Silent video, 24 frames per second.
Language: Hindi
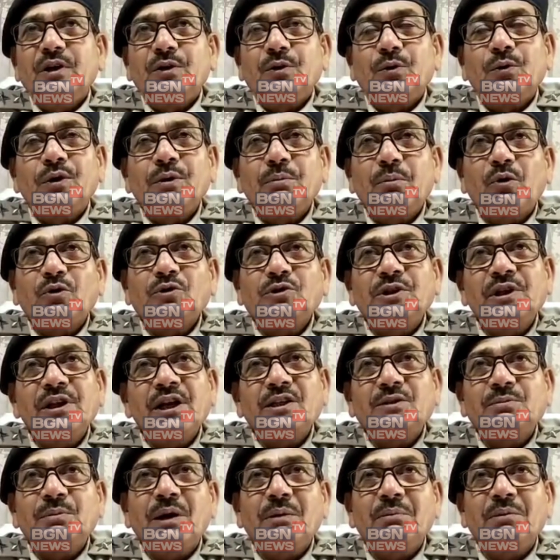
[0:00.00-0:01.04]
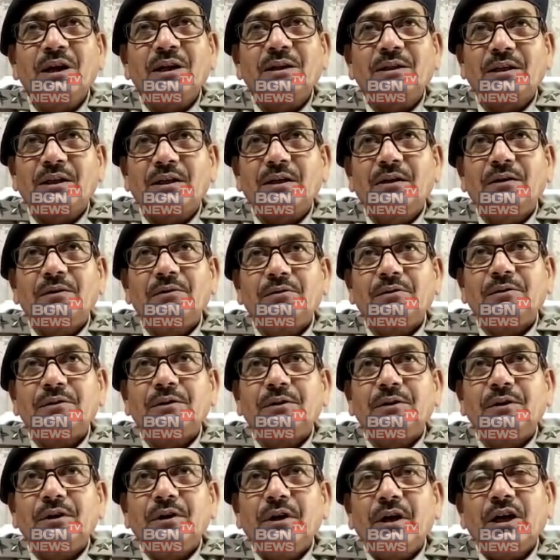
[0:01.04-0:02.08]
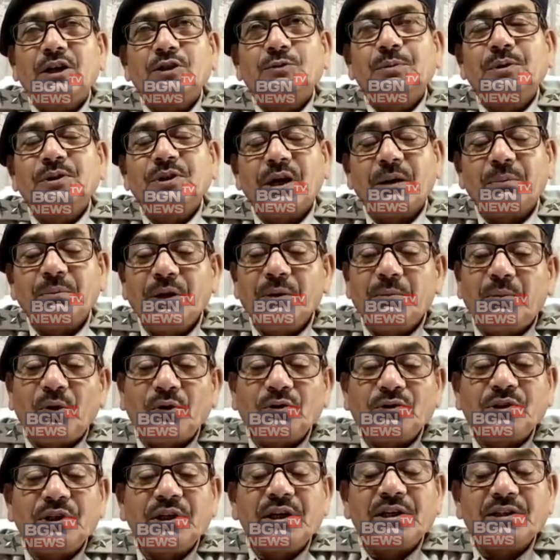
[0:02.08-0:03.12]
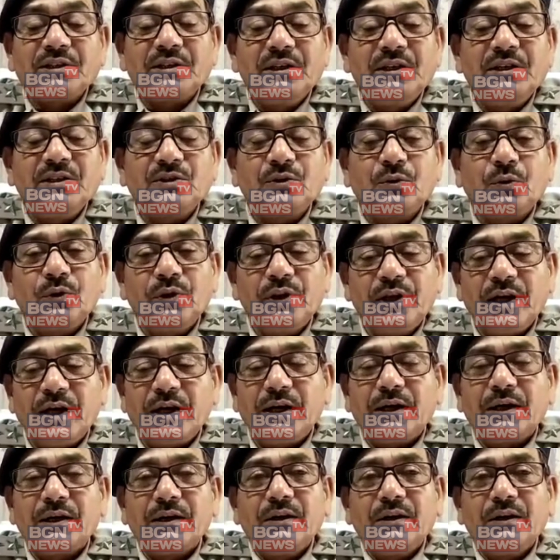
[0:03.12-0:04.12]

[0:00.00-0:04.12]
क्योंकि बहुत सीरियस मामला था एसपी साहब ने बहुत सीरियसली इसको लिया